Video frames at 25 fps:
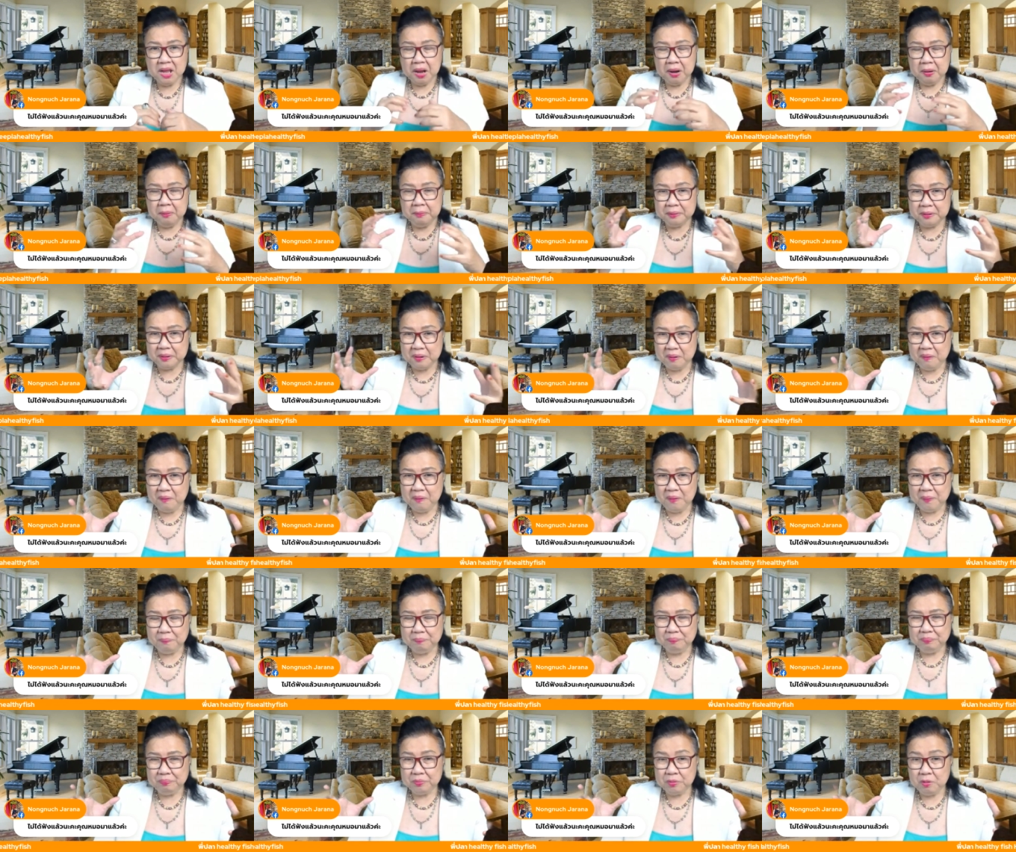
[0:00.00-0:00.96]
เพราะ
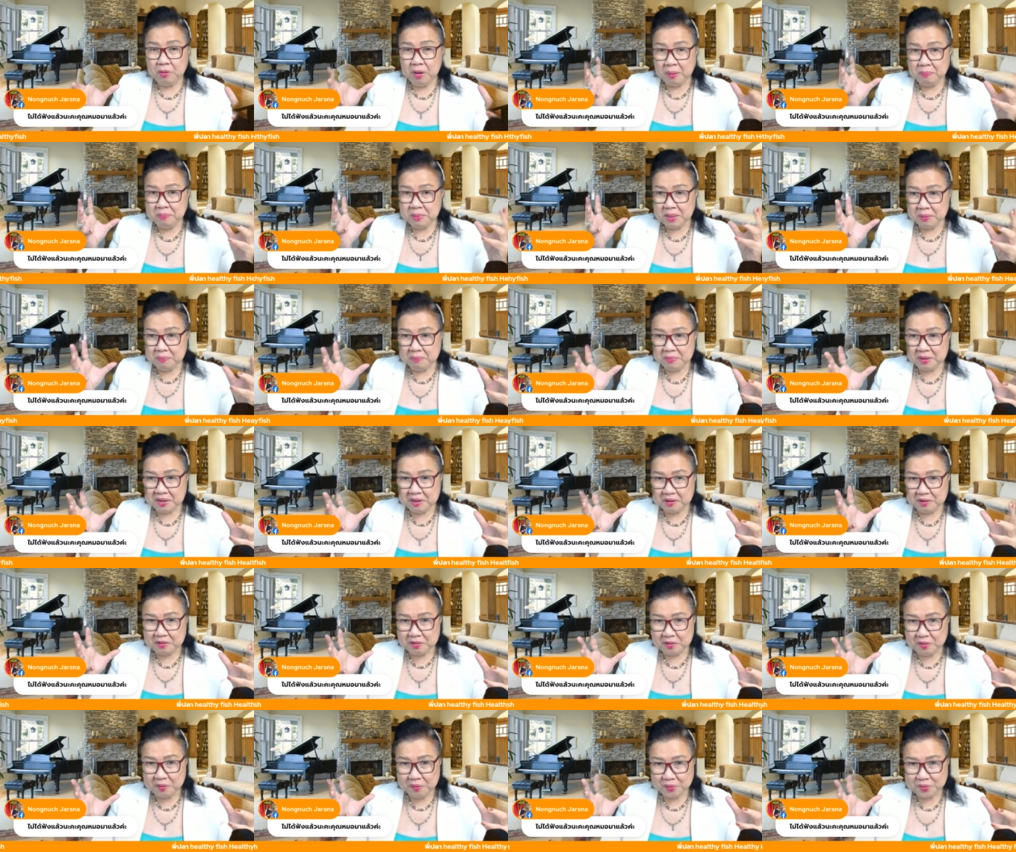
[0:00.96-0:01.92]
ความสำเร็จร
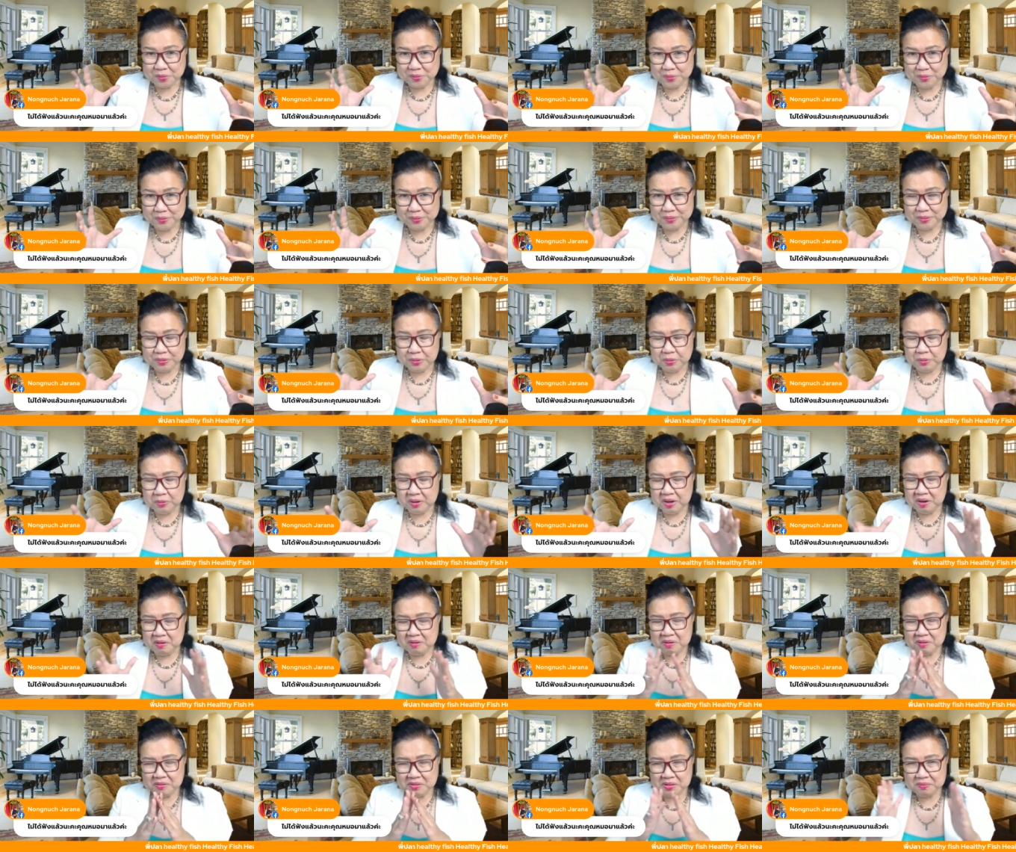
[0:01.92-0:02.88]
อทุกคนอยู่แล้ว
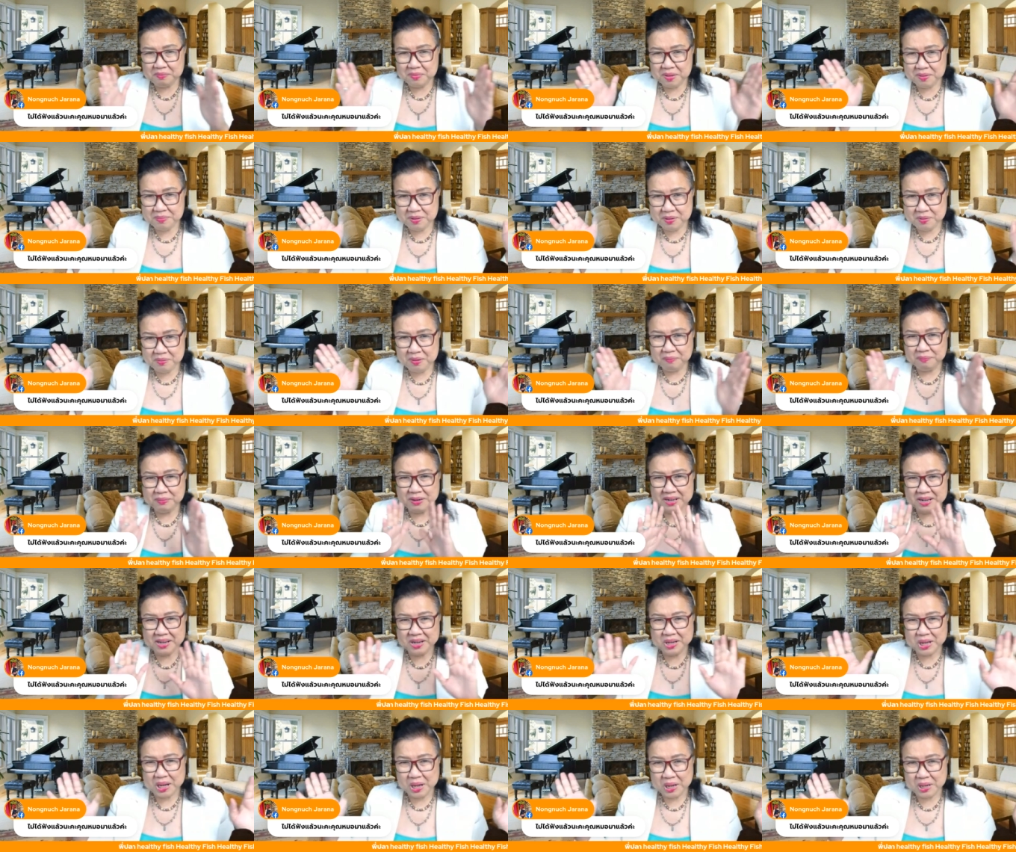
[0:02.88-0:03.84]
เราจะไม่มีความเครียด
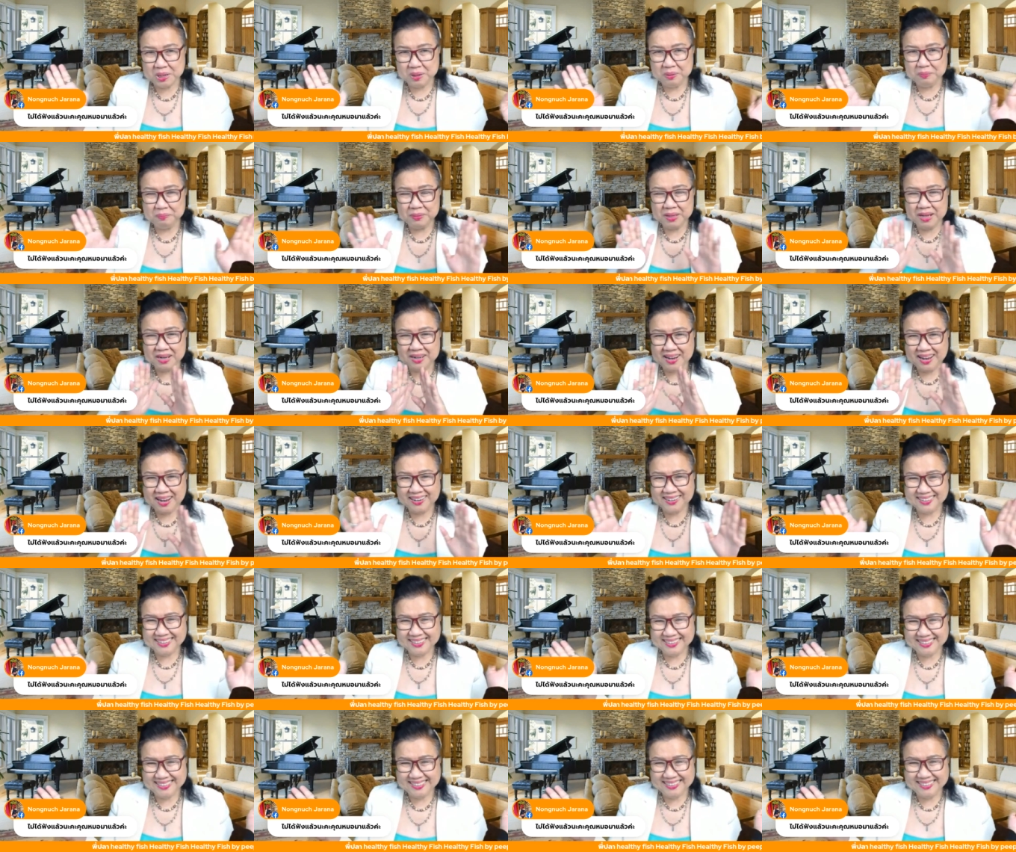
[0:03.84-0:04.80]
สะสมใดๆทั้
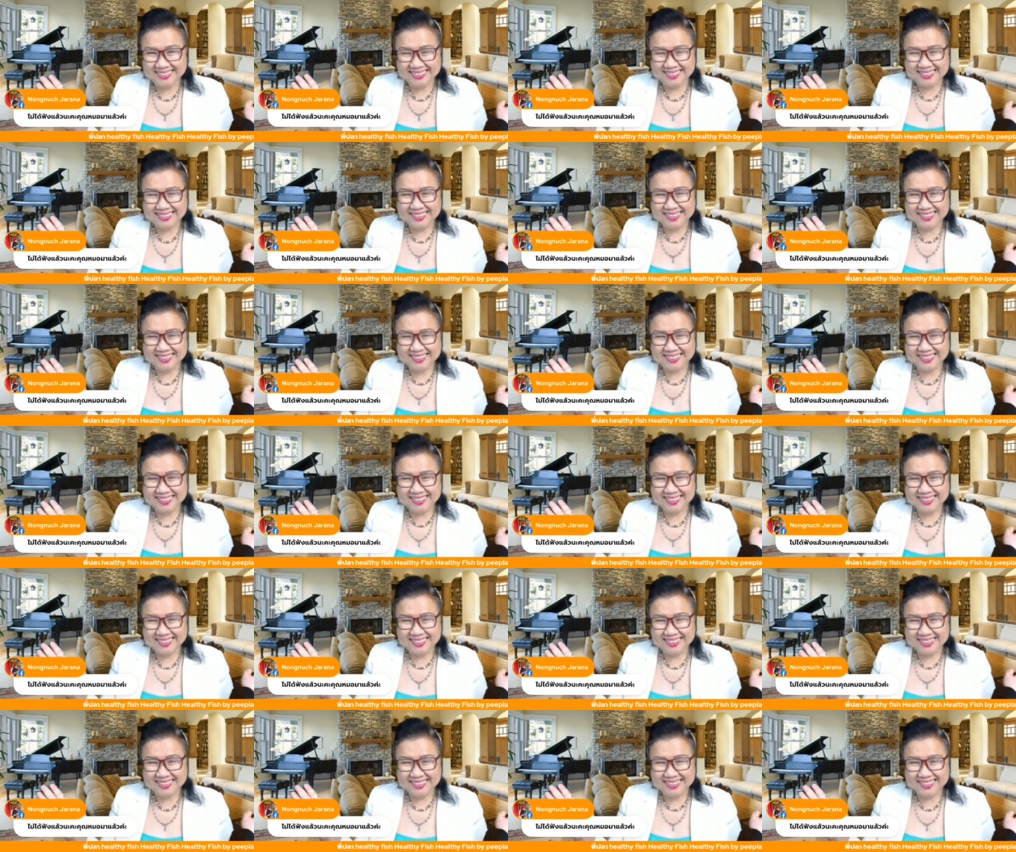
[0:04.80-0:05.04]
งสิ้น